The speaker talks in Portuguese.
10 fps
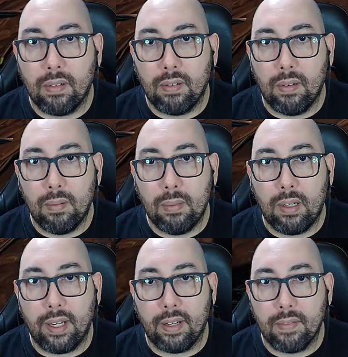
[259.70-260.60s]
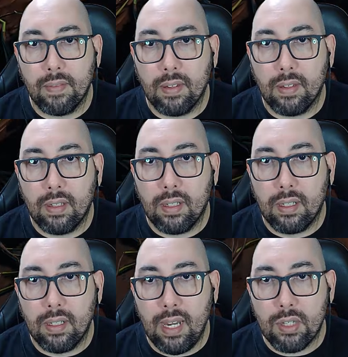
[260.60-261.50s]
Vambora.
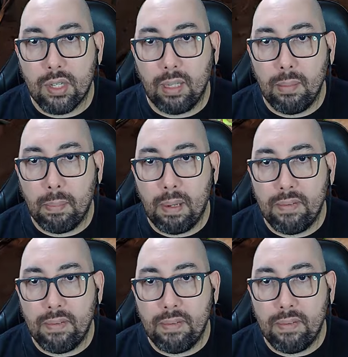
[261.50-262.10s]
E é isso, a gameplay vai